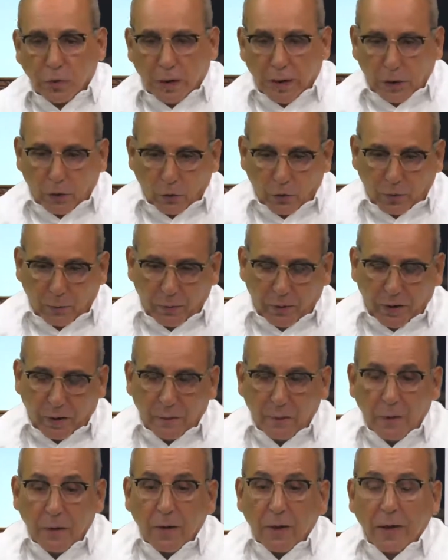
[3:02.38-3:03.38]
Ahora bien,
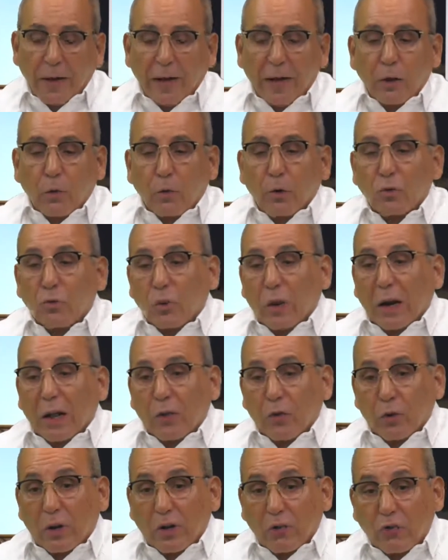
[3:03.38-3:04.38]
en cuanto a la
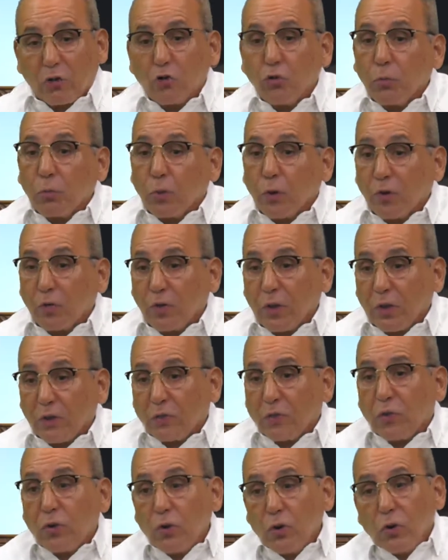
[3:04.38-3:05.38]
duración de un
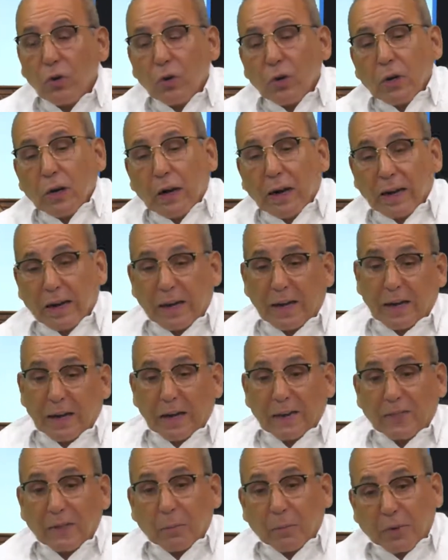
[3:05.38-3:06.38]
proceso, aquí
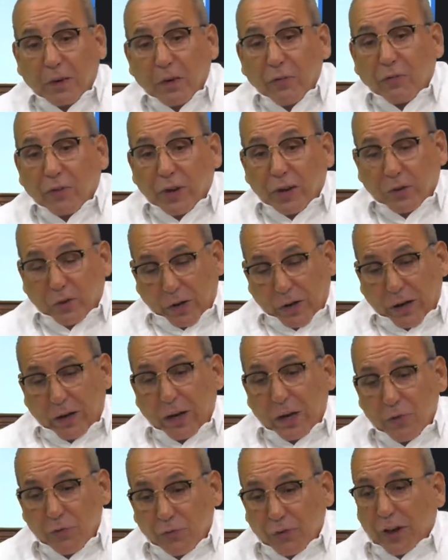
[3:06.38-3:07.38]
hay también hay
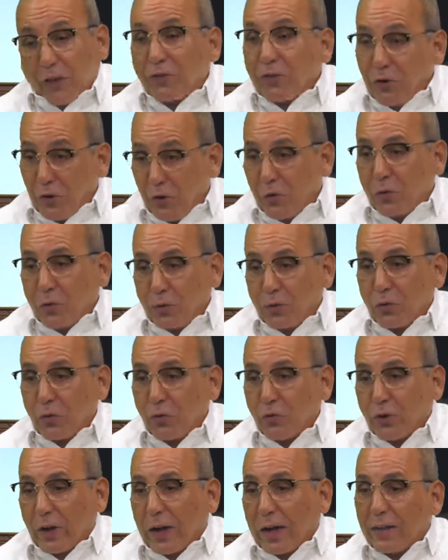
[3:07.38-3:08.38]
una inflación,
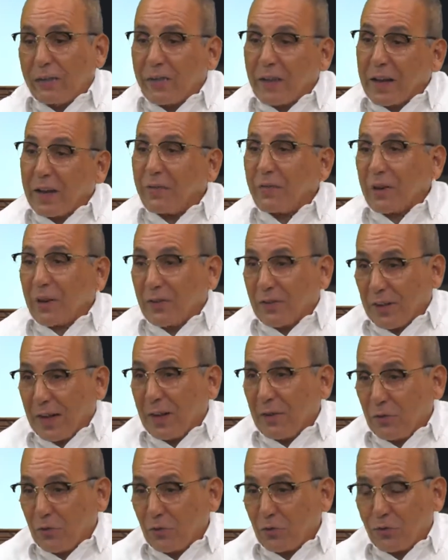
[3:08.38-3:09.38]
o sea, antes eran tres
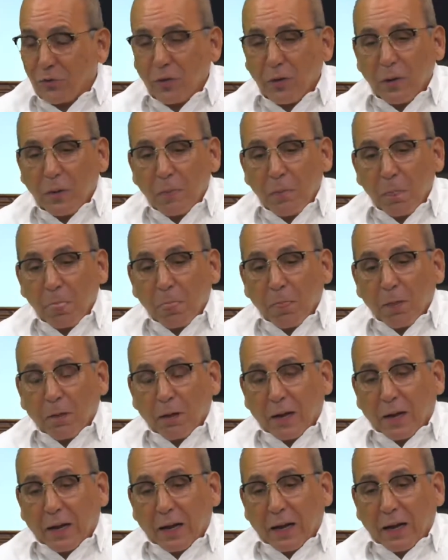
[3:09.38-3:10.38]
años.
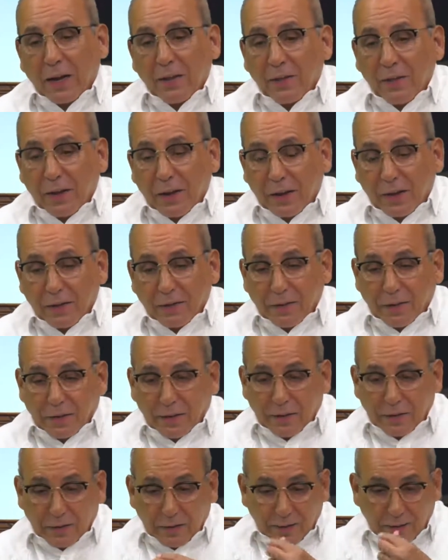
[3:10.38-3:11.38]
La ley 10
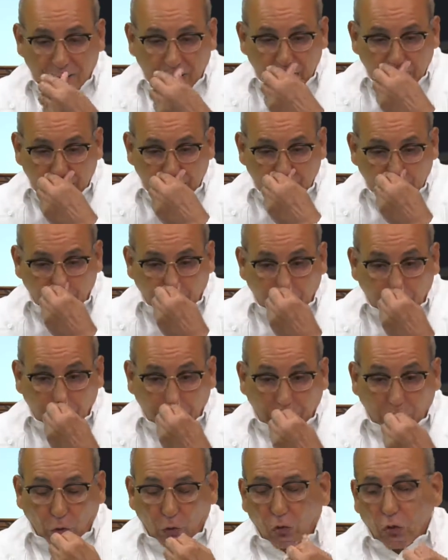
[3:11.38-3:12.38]
del 10 de
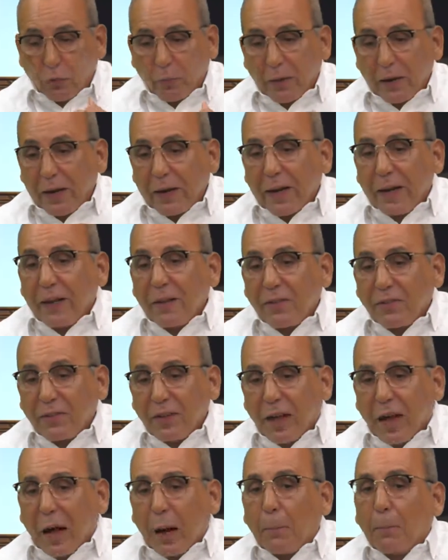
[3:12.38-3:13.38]
febrero de
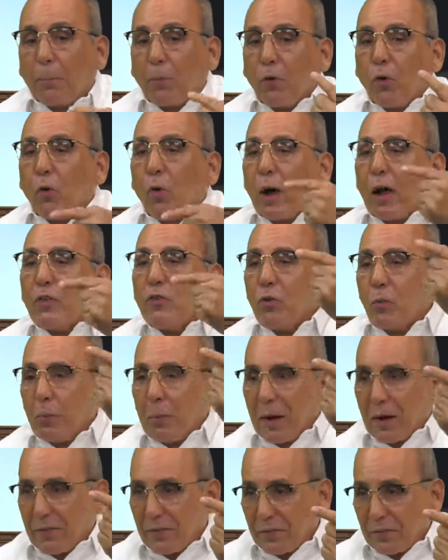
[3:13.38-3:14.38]
2015 amplió un año
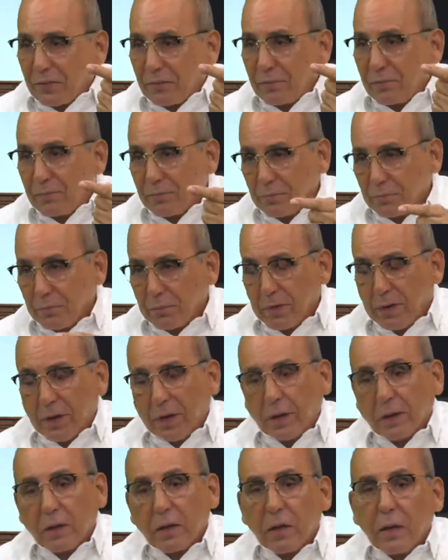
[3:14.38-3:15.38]
más.
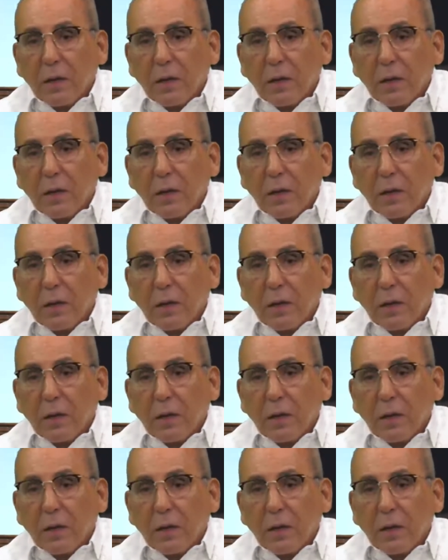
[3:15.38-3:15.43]
Bien,